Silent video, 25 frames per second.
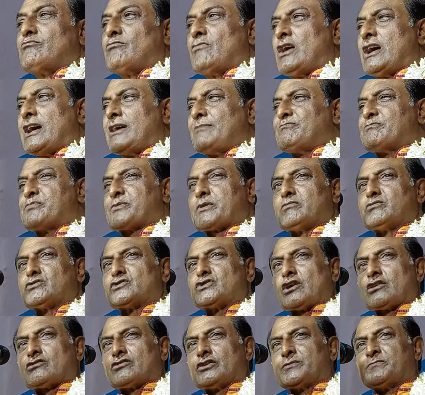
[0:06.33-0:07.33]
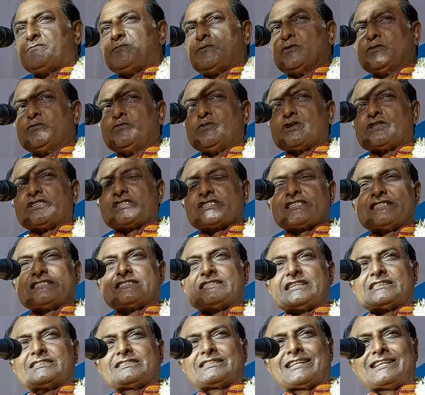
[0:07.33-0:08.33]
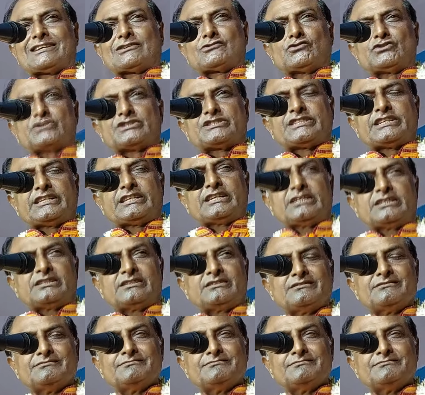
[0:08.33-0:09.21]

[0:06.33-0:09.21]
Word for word: মহাপ্রভু যখন পূর্ব দেশে যাত্রা করেছিলেন